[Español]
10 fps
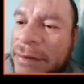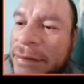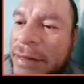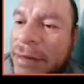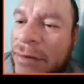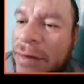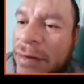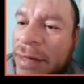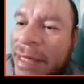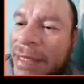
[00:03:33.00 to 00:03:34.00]
seno
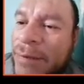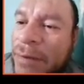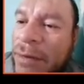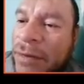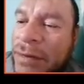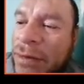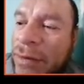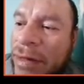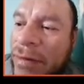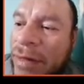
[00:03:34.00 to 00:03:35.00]
cuadrado de x por coseno
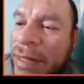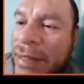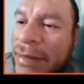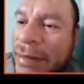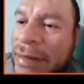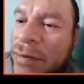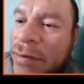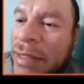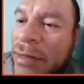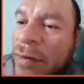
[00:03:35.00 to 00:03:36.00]
cuadrado de x. Estamos
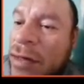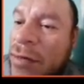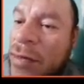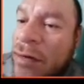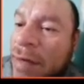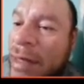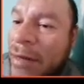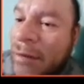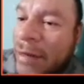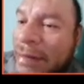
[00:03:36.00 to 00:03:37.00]
usando binomio al
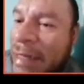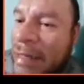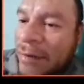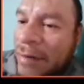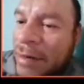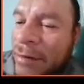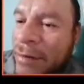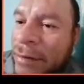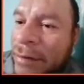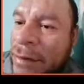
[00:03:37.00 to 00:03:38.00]
cuadrado que es álgebra,
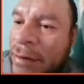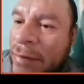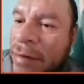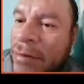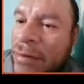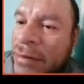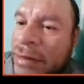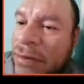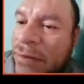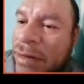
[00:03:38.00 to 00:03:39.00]
¿no? Menos 2
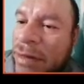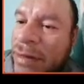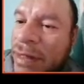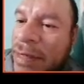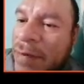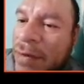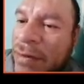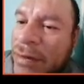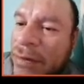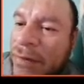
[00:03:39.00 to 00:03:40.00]
seno cuadrado de x por
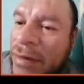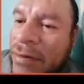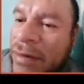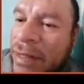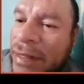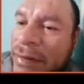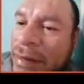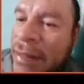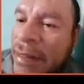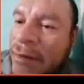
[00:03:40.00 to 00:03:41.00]
coseno cuadrado de x,
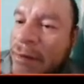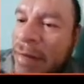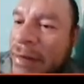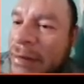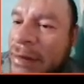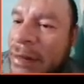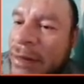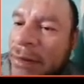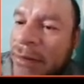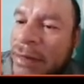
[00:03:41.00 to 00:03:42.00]
más
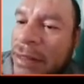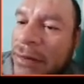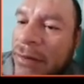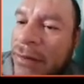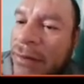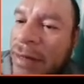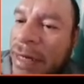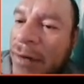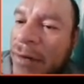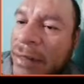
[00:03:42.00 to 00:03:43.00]
coseno a
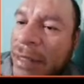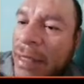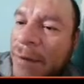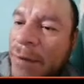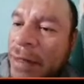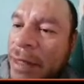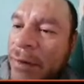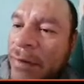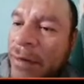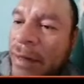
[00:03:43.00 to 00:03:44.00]
la cuarta de x, ¿por
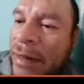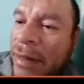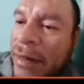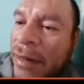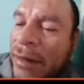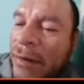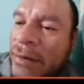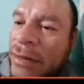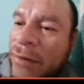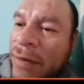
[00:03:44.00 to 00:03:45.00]
qué? Porque
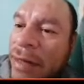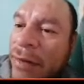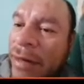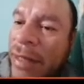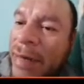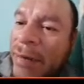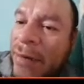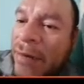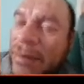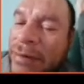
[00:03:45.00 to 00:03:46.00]
coseno cuadrado elevado al
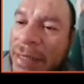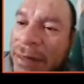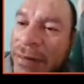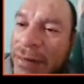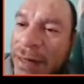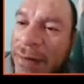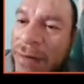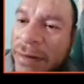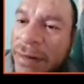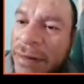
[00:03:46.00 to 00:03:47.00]
cuadrado sería coseno a la
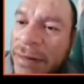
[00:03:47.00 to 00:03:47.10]
cuarta,